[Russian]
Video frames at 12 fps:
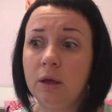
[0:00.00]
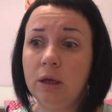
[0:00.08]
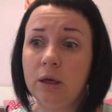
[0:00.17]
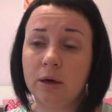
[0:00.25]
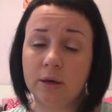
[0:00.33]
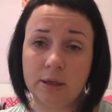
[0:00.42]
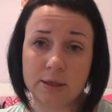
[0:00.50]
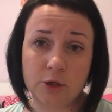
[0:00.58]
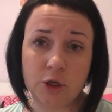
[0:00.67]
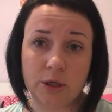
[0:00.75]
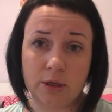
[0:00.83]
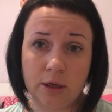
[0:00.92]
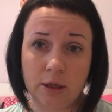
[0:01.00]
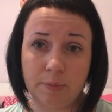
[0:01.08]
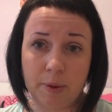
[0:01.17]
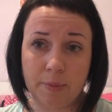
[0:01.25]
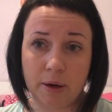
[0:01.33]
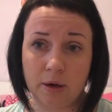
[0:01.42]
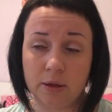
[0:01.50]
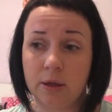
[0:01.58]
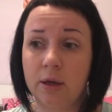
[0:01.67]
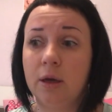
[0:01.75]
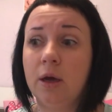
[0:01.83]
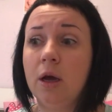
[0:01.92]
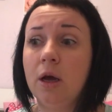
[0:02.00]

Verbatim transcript: и назначать какие-то препараты.